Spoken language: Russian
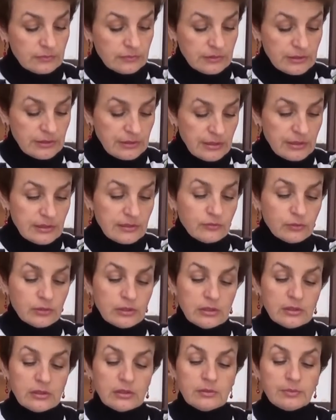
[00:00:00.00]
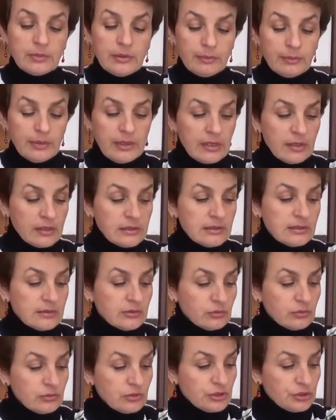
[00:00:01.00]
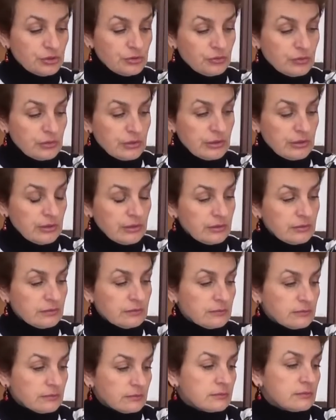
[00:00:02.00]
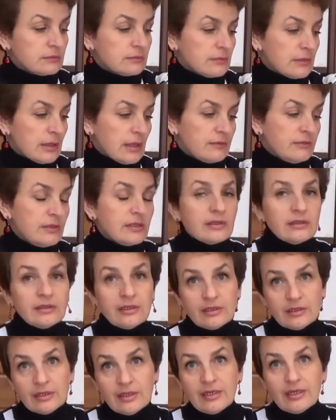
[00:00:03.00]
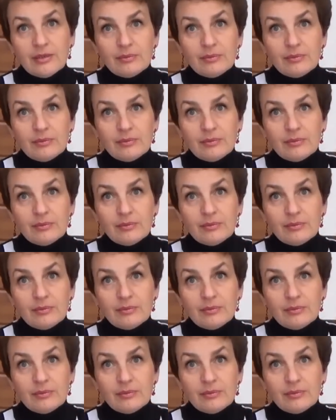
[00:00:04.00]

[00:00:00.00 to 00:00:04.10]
здесь вот этот препаратик, он еще и, наверное,